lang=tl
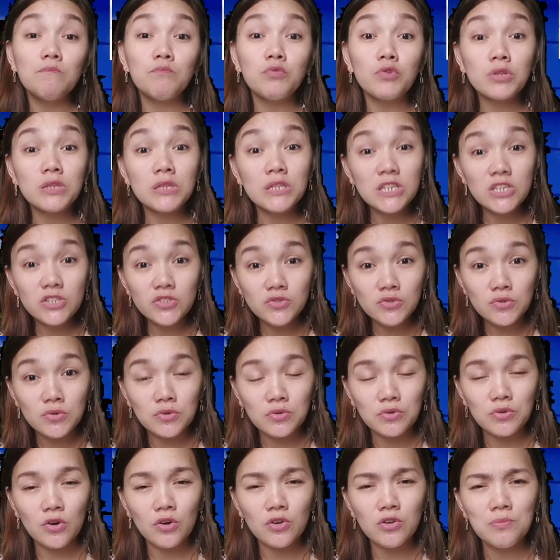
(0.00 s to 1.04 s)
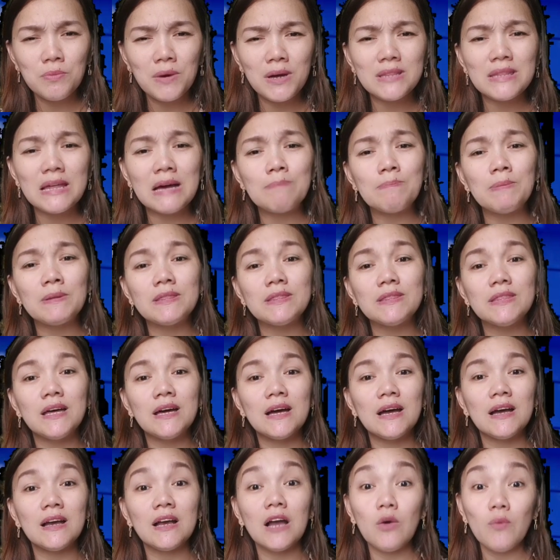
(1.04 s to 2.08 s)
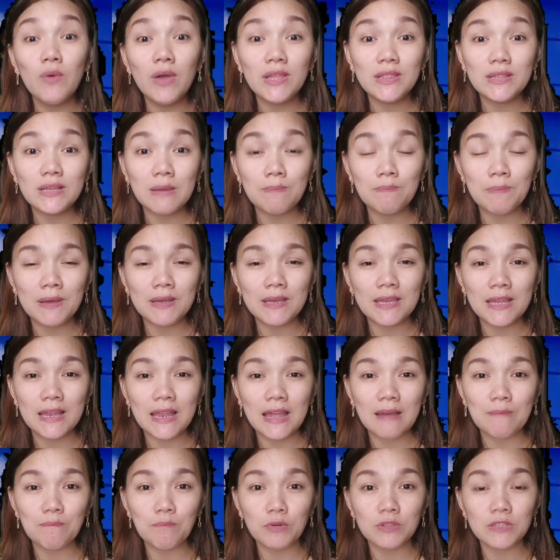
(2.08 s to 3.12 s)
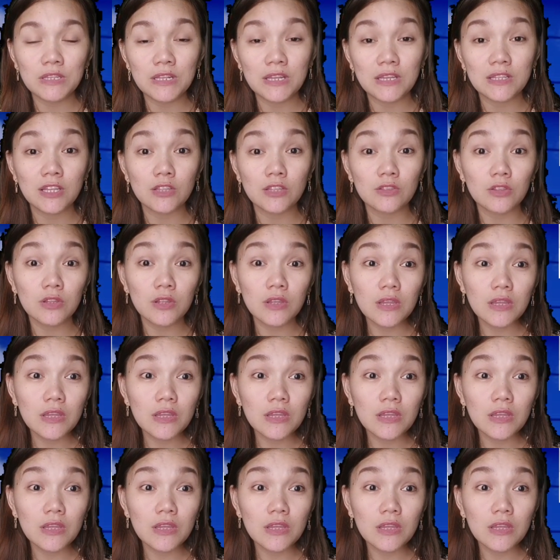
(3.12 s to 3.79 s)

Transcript: procedure o yung mga dapat na gawin kapag kailangan po nila ng